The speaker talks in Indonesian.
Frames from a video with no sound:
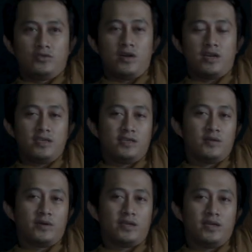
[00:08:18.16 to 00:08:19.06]
suaranya
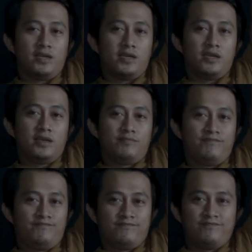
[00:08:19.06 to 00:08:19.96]
seperti ini
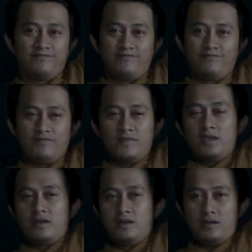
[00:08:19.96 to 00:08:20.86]

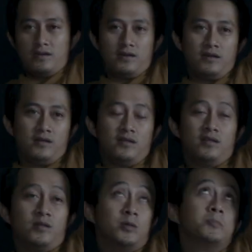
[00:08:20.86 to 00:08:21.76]

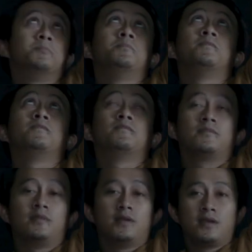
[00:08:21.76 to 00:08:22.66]
eh,
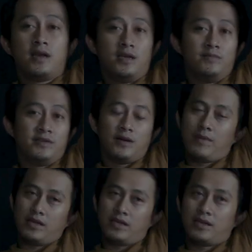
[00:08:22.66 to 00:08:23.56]
kalian bisa
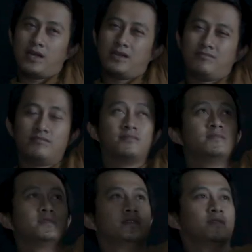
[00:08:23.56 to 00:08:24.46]
bandingkan
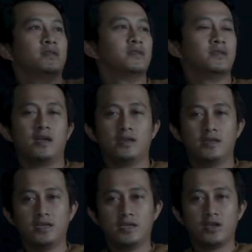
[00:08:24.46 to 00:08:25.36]
dan
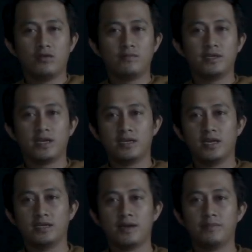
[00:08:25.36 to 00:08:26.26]
ini kalau misalkan
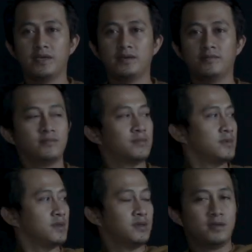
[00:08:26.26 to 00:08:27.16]
dari samping
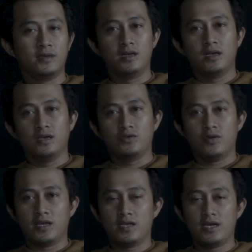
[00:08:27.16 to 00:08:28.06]

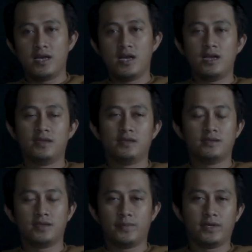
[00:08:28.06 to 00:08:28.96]
suaranya
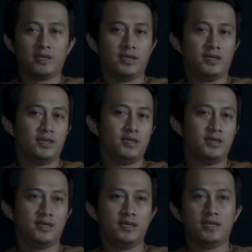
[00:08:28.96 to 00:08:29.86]
seperti
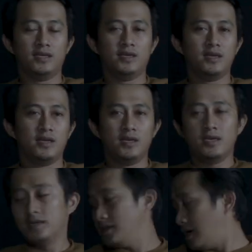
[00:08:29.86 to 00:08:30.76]
ini
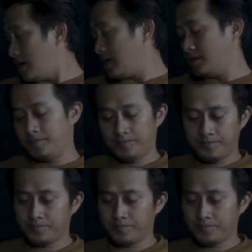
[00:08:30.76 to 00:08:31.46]
dan